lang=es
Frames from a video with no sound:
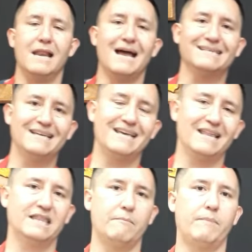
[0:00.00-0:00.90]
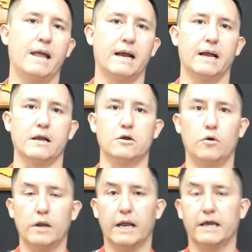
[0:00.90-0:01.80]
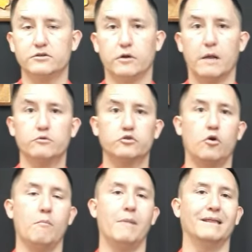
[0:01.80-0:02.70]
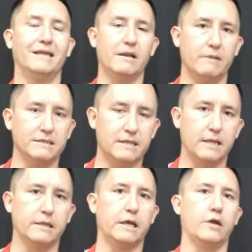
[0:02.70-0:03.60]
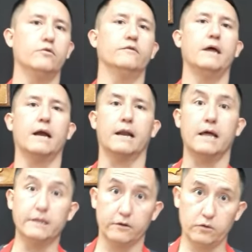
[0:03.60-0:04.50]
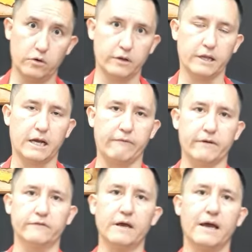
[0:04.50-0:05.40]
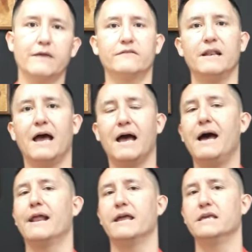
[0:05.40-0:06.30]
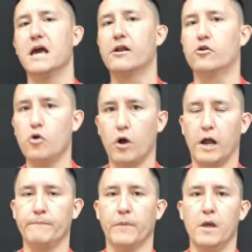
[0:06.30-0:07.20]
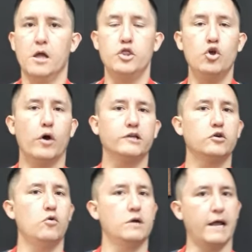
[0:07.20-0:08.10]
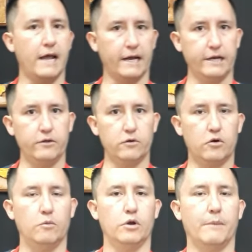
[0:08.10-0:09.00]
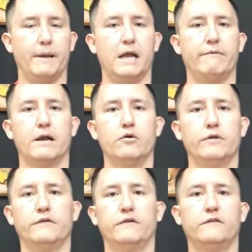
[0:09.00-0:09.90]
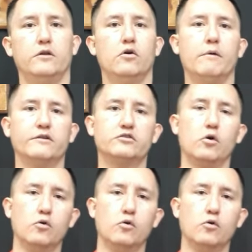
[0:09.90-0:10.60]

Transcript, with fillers: La siguiente plaga con la que solemos combatir bastante y que nos da grandes dolores de cabeza es la araña roja. No es un arácnido como la palabra lo dice, sino es